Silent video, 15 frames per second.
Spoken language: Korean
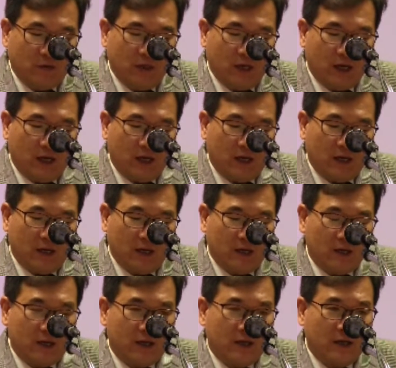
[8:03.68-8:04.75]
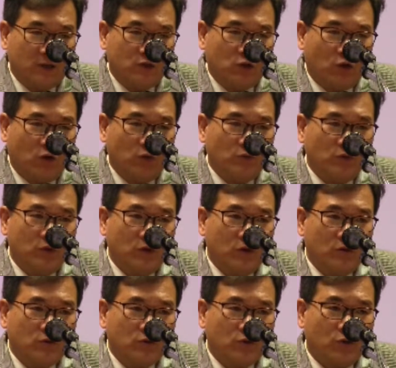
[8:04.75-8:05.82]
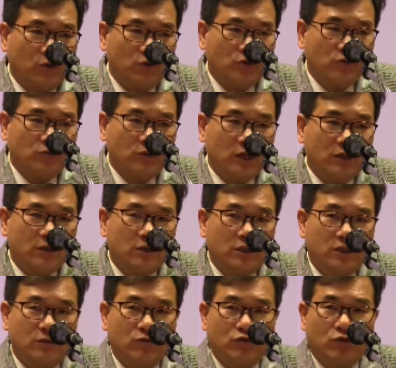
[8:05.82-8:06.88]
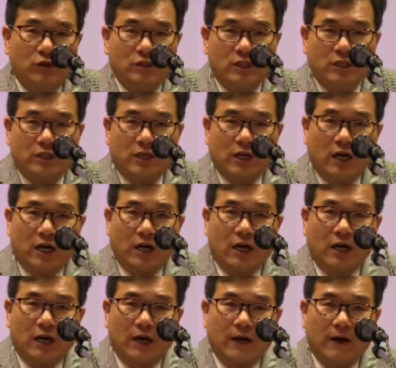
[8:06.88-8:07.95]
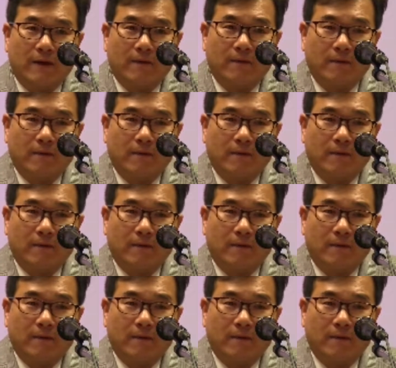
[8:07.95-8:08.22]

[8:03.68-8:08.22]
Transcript: 우리가 아, 조금 더 소중한 것이 무엇일까?